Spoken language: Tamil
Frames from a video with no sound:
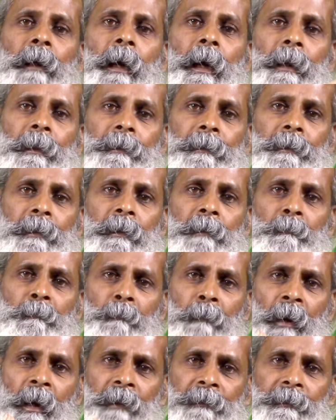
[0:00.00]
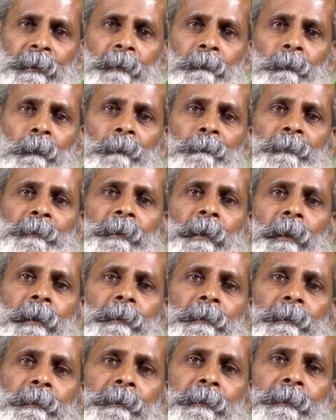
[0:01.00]
அங்கே
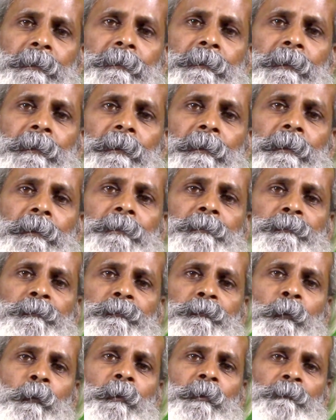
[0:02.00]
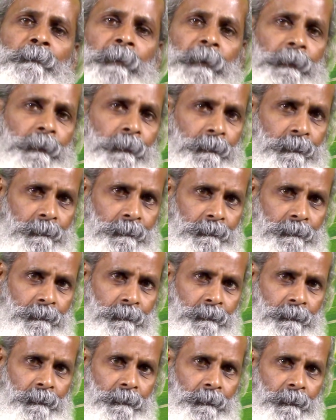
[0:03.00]
மாட்டிக்கொள்வதால் கிட்னியிலே ஸ்டோன் வருகிறது
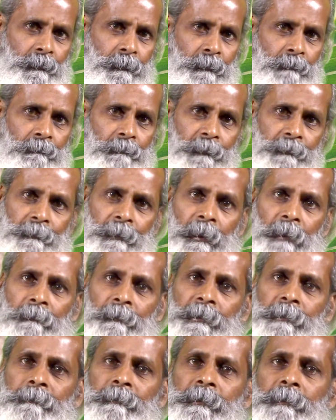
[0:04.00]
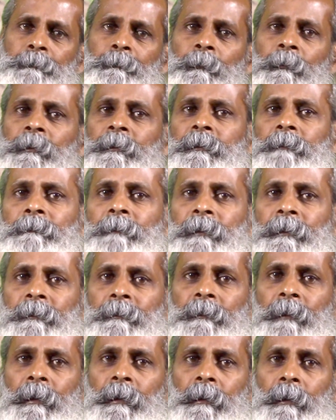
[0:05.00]
வந்தால் வந்துவிட்டு போகட்டுமே
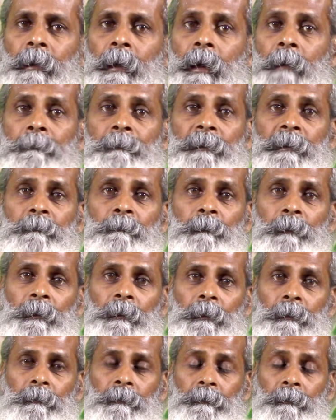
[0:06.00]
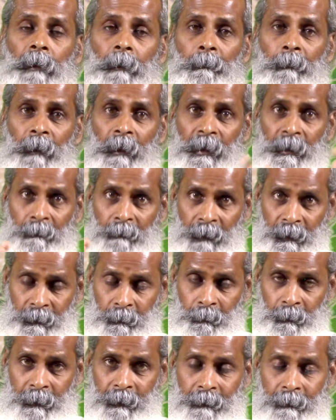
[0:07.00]
என்றால் அப்படி முடியாது அது அபாயமான
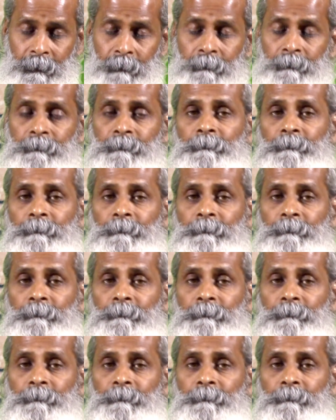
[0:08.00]
ஒரு இடம்